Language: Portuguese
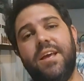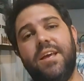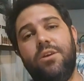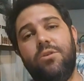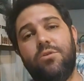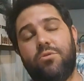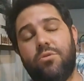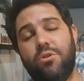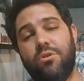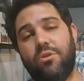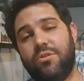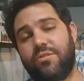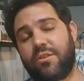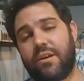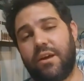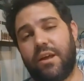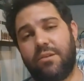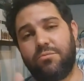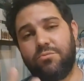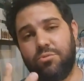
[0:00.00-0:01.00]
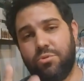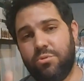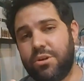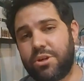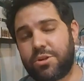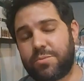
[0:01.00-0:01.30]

E o curioso é que eram duas